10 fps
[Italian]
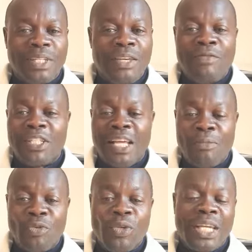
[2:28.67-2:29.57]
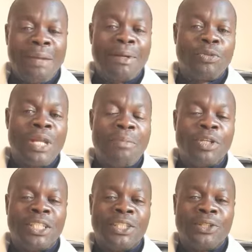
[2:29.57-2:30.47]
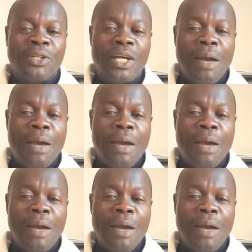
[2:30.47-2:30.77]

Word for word: Invece siamo noi che abbandoniamo Dio.